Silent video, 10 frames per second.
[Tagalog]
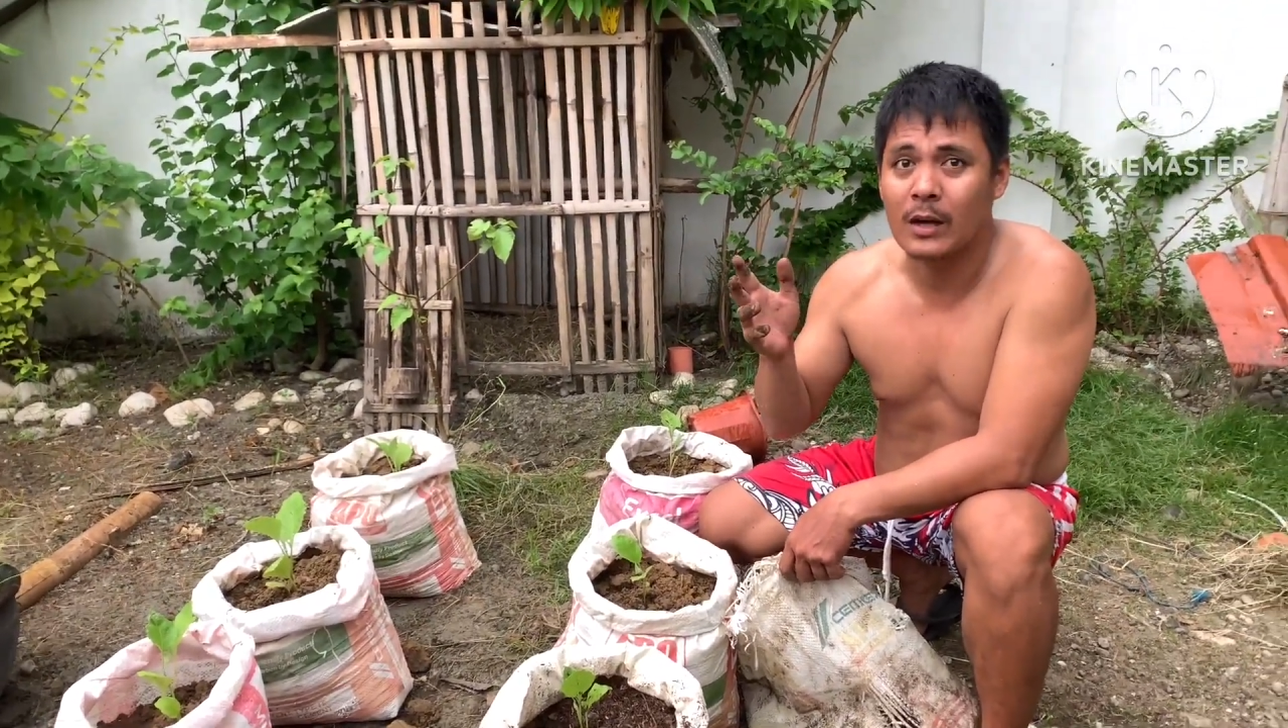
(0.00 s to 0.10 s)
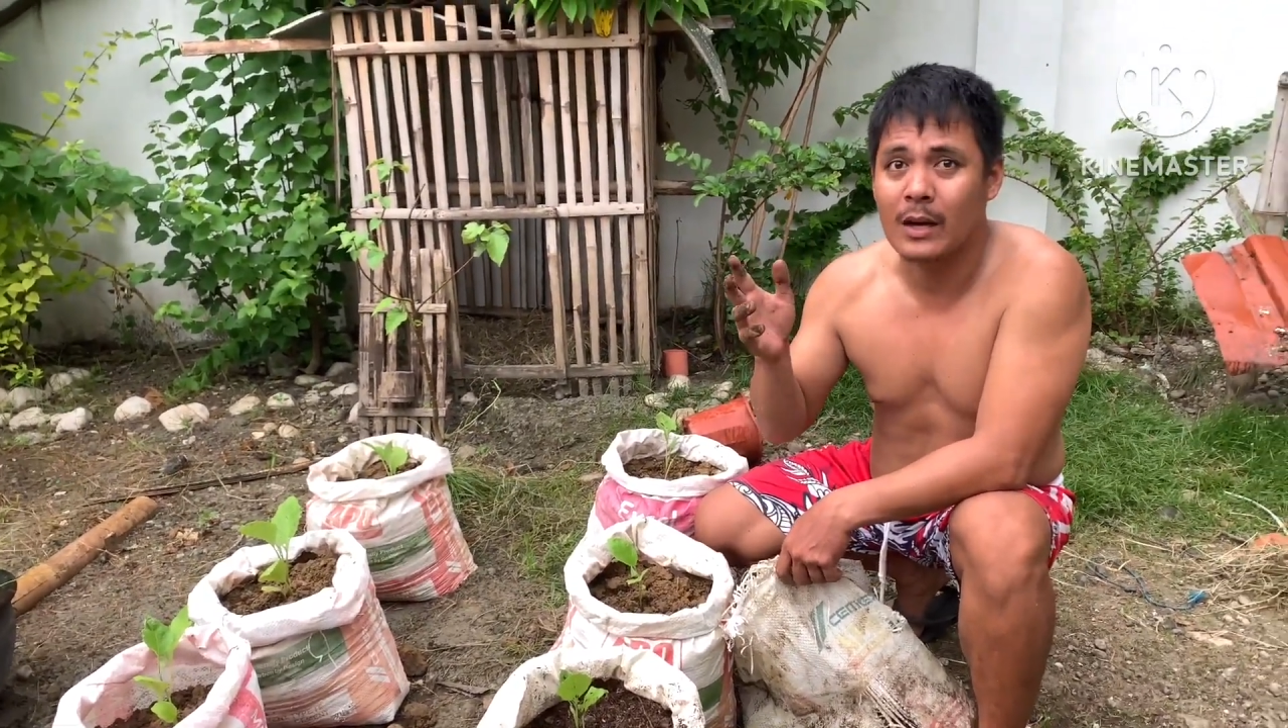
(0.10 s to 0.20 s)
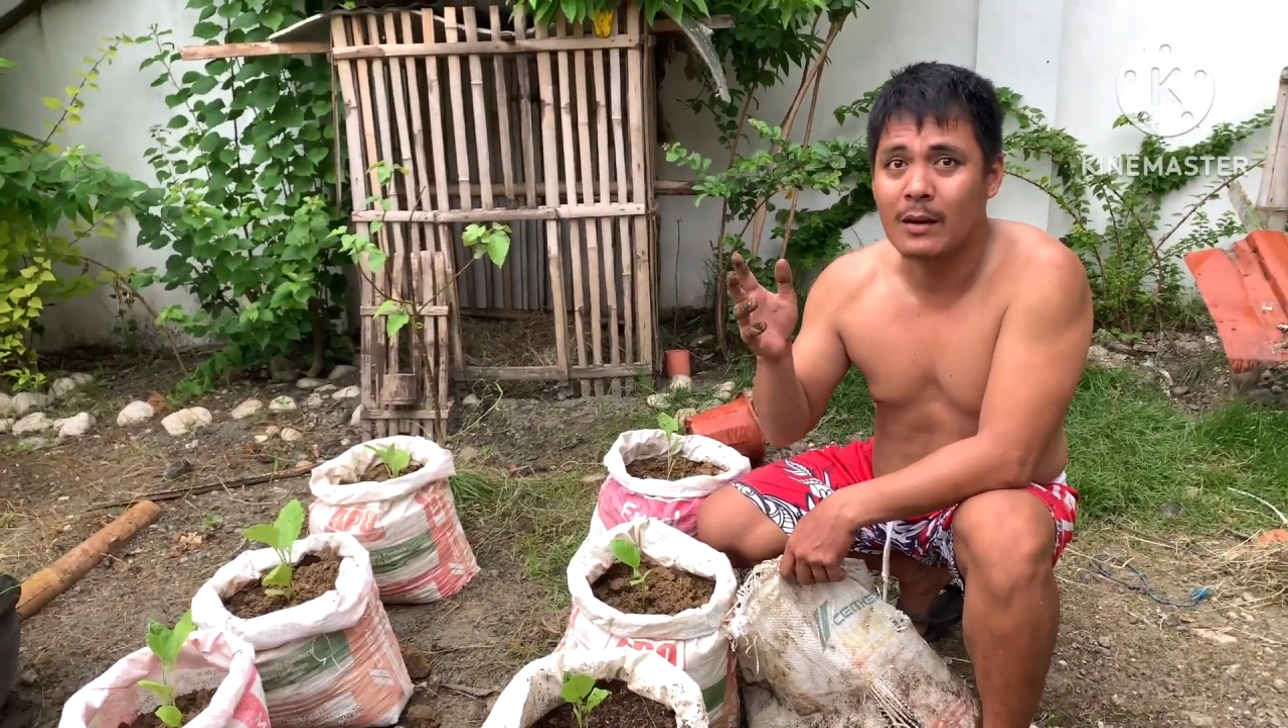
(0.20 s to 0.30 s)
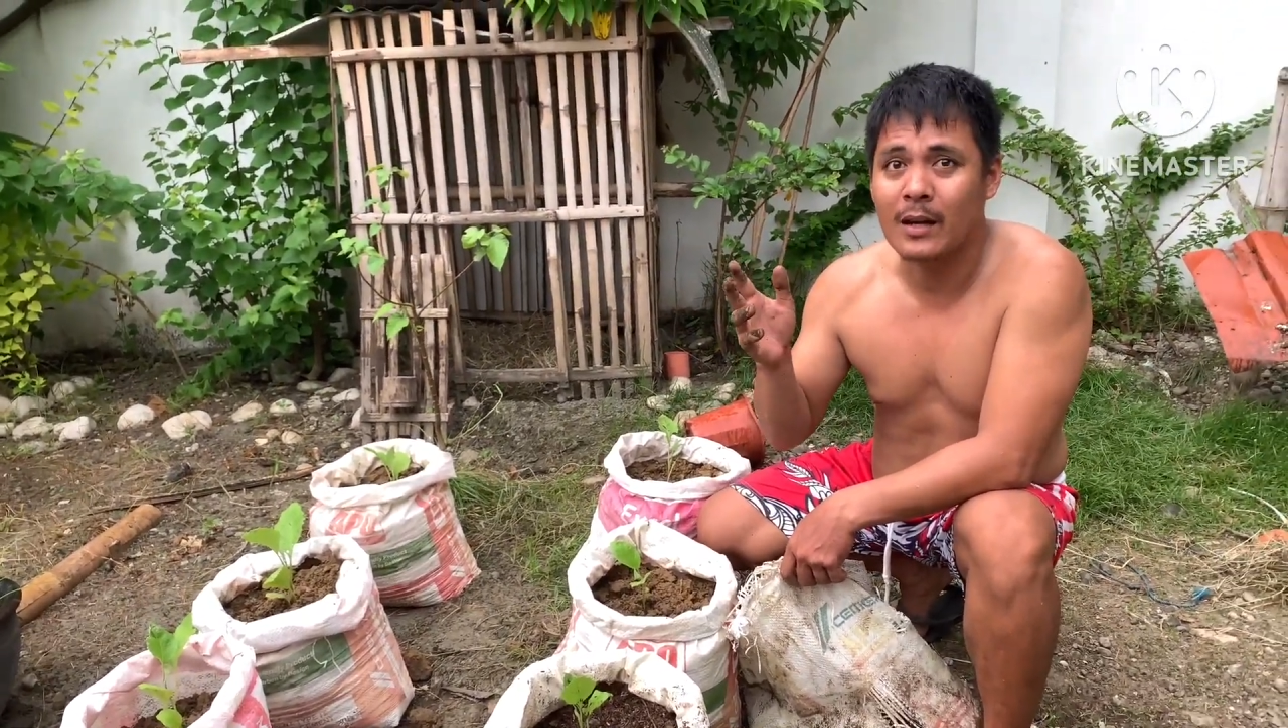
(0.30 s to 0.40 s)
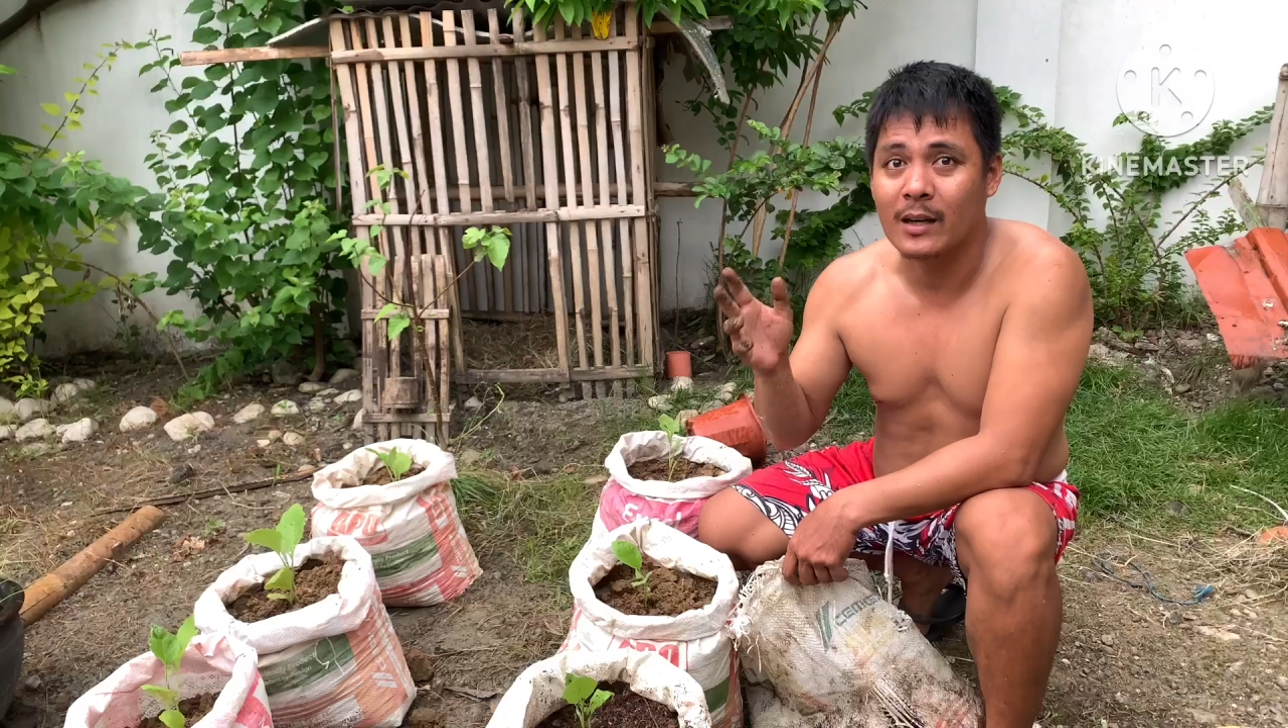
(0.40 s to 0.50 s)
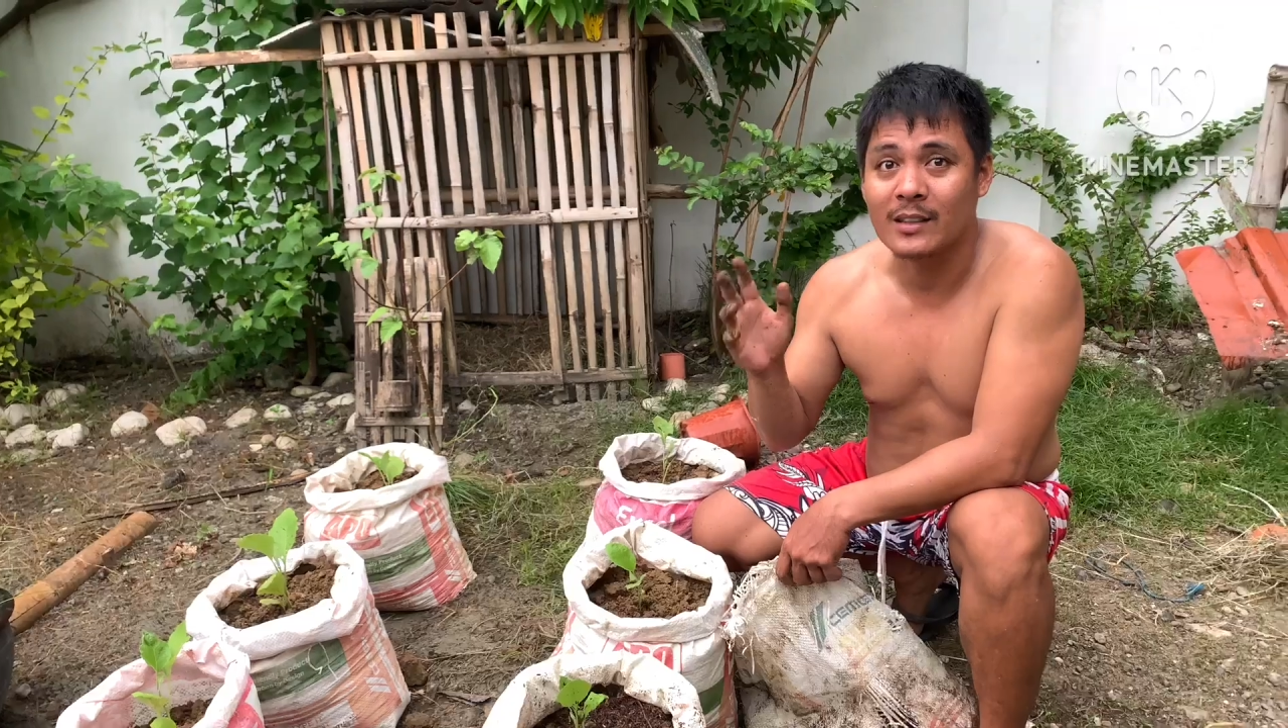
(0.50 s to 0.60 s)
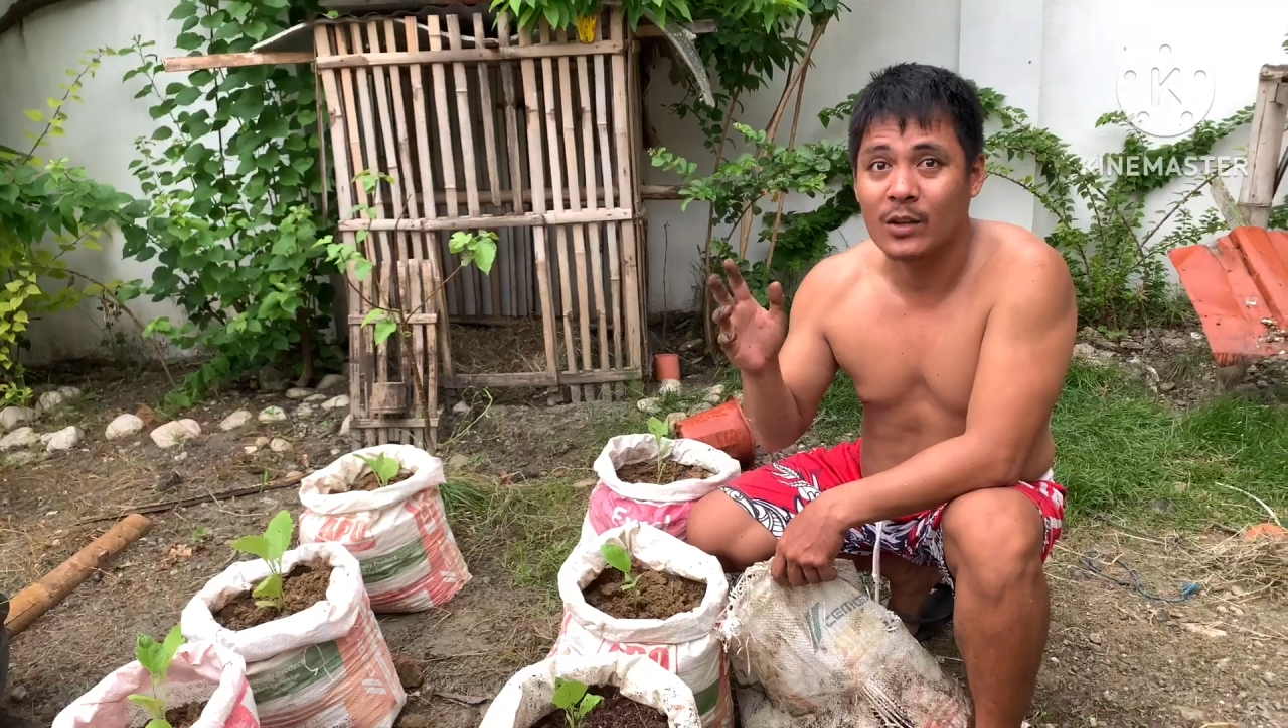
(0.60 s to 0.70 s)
nga anak ka